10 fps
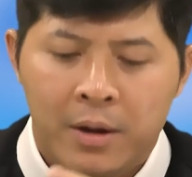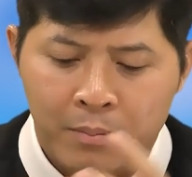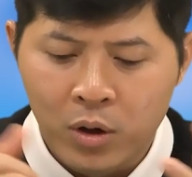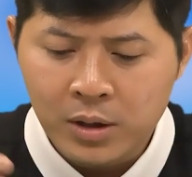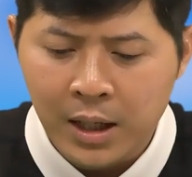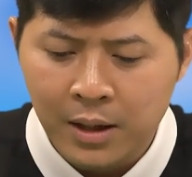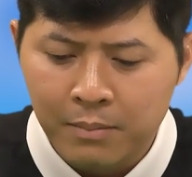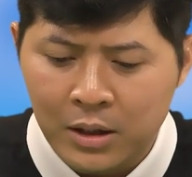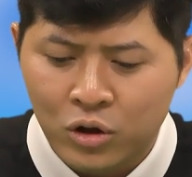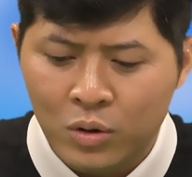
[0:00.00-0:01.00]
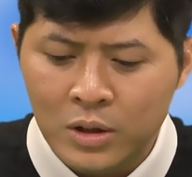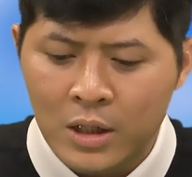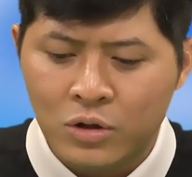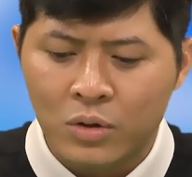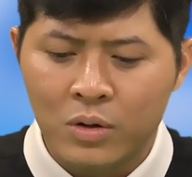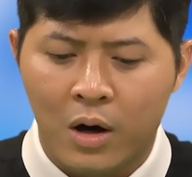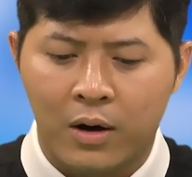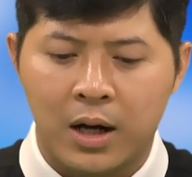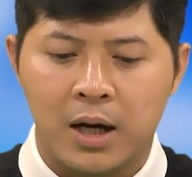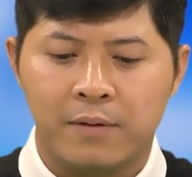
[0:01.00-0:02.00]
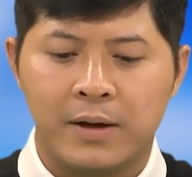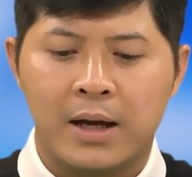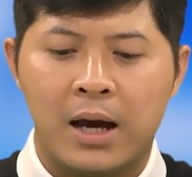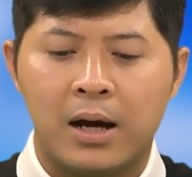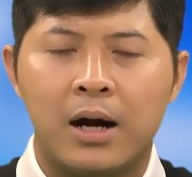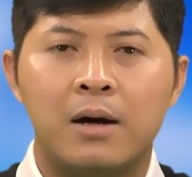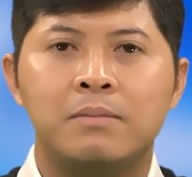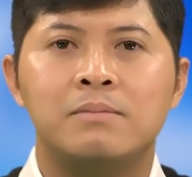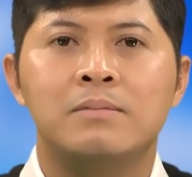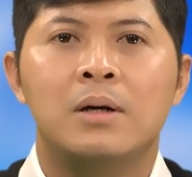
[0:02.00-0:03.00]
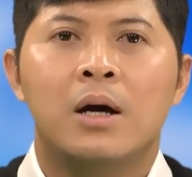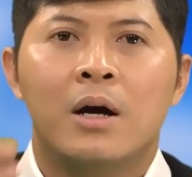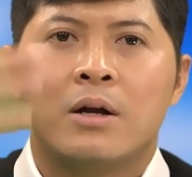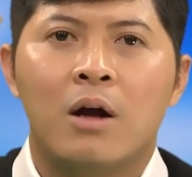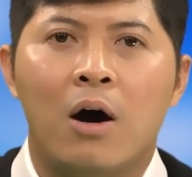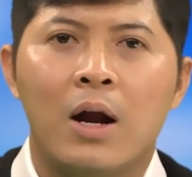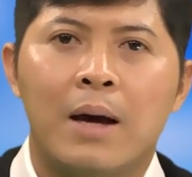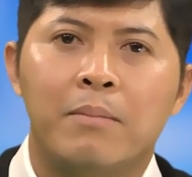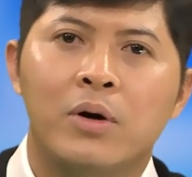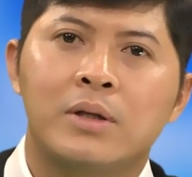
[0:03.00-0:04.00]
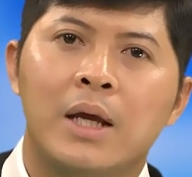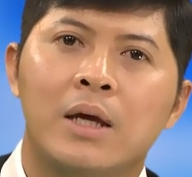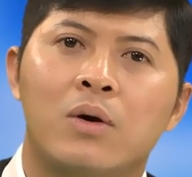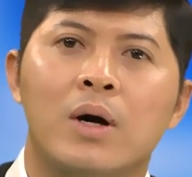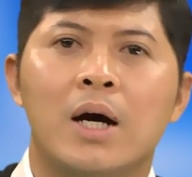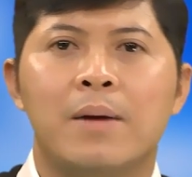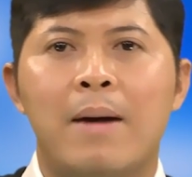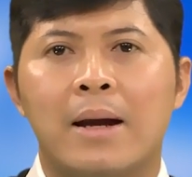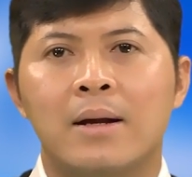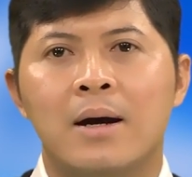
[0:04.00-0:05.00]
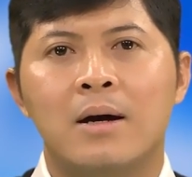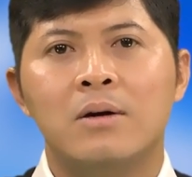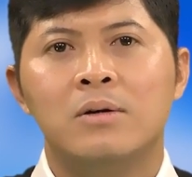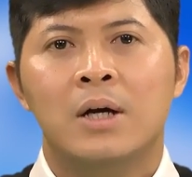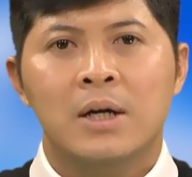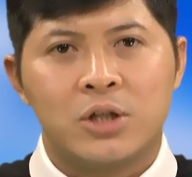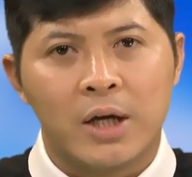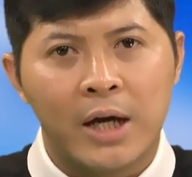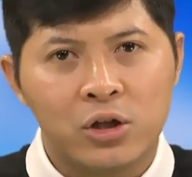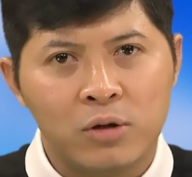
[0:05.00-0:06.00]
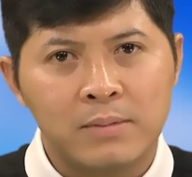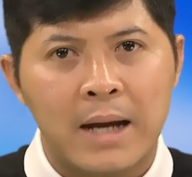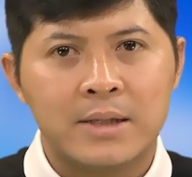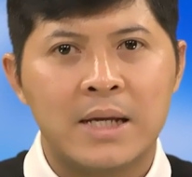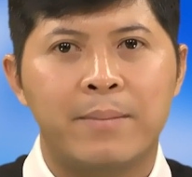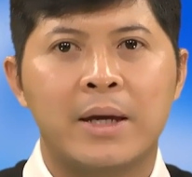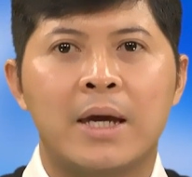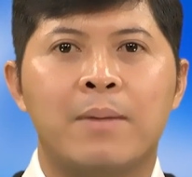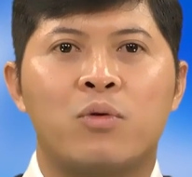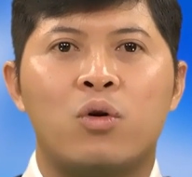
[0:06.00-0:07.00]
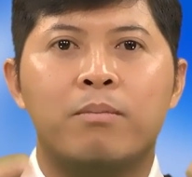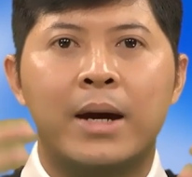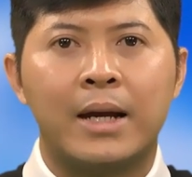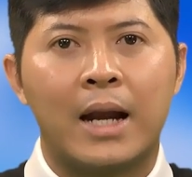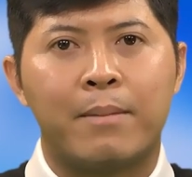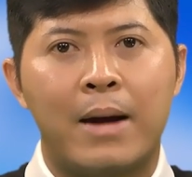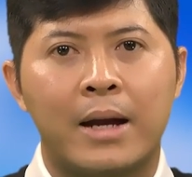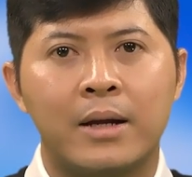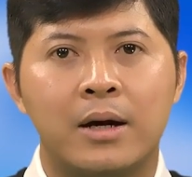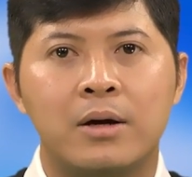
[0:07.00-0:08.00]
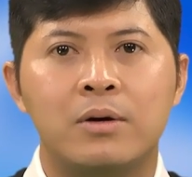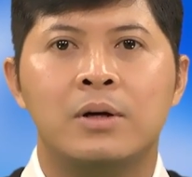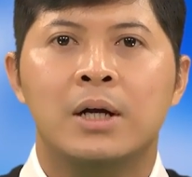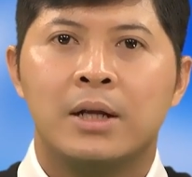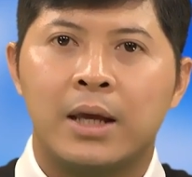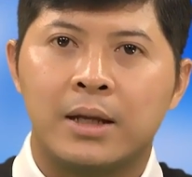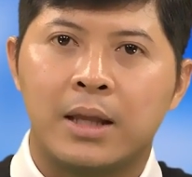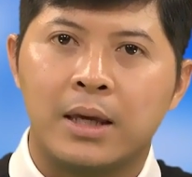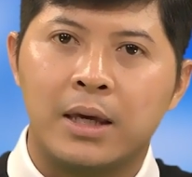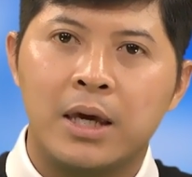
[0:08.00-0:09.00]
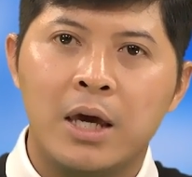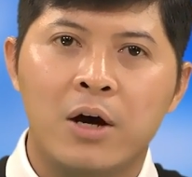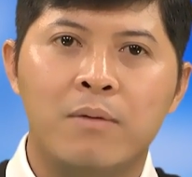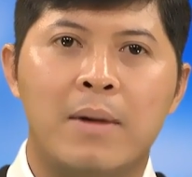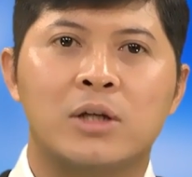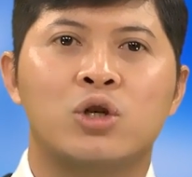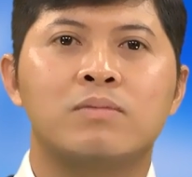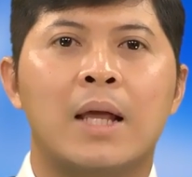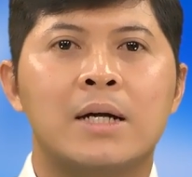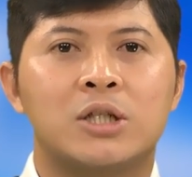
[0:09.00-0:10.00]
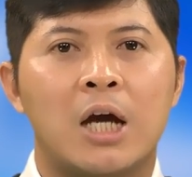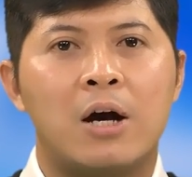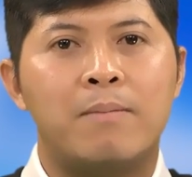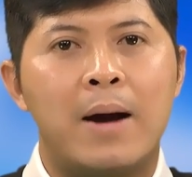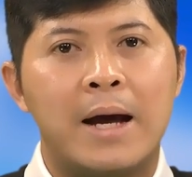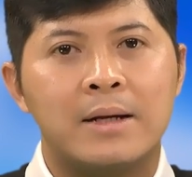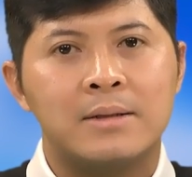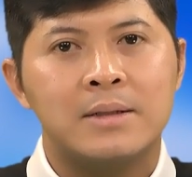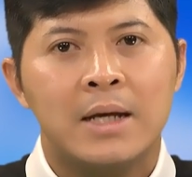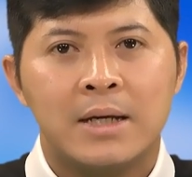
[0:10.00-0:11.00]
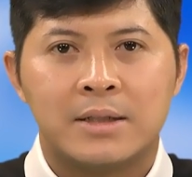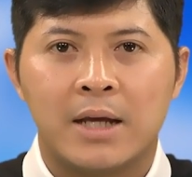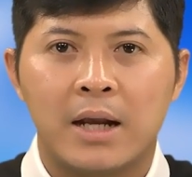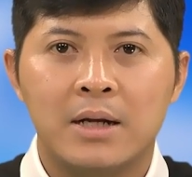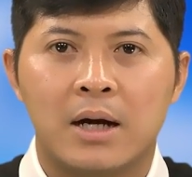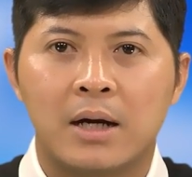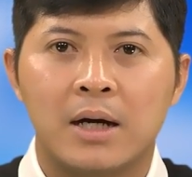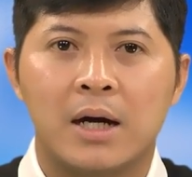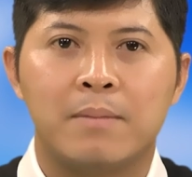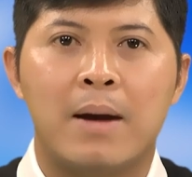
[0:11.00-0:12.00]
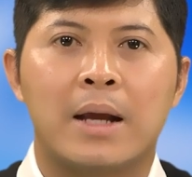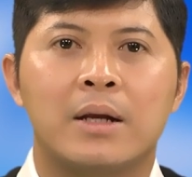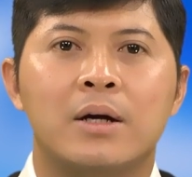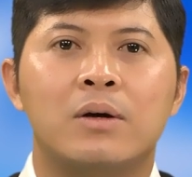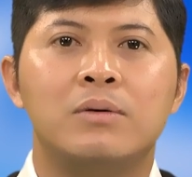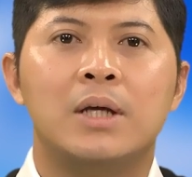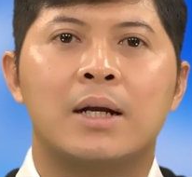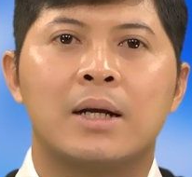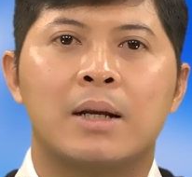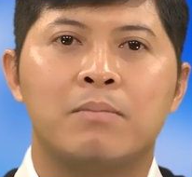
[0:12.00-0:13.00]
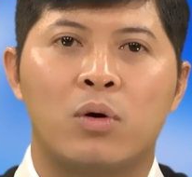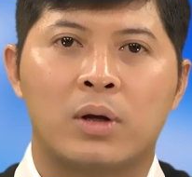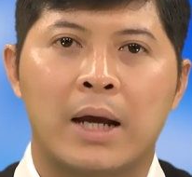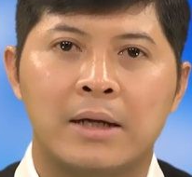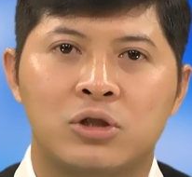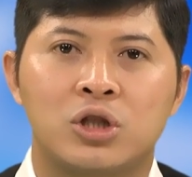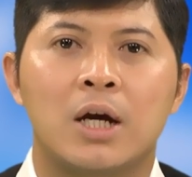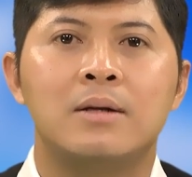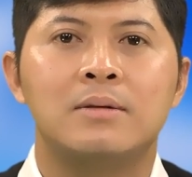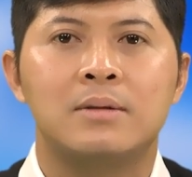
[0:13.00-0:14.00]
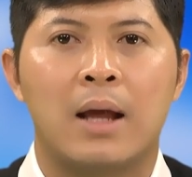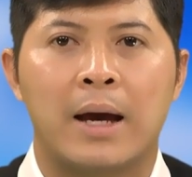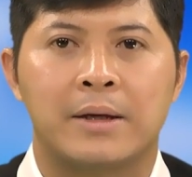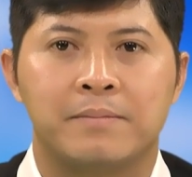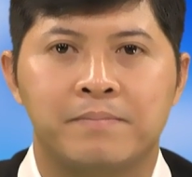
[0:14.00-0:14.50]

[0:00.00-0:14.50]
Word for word: Mối tình mà Chúa Giêsu ngỏ lời với các ông đó là mối tình của người bạn hữu chỉ khi chúng ta xem anh em của mình là bạn hữu thì tình yêu mà chúng ta trao ban sẽ được người bạn hữu nhận một cách chân thành